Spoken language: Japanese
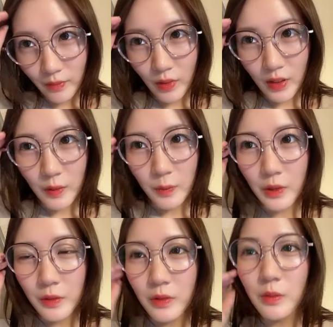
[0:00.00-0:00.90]
パリピ
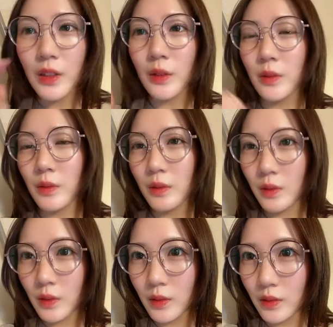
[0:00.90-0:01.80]
孔明の
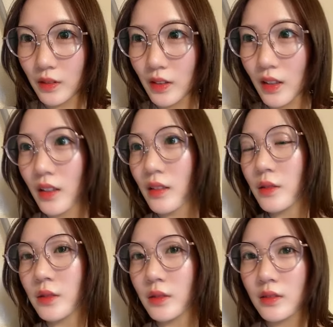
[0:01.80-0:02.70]
稽
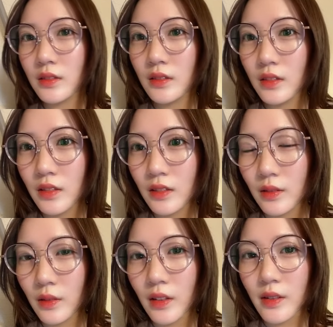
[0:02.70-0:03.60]
古
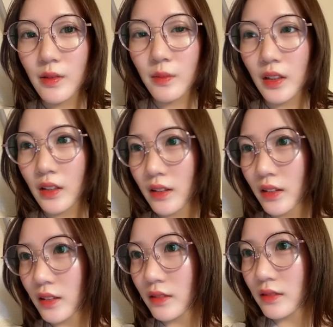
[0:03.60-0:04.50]
お休みやって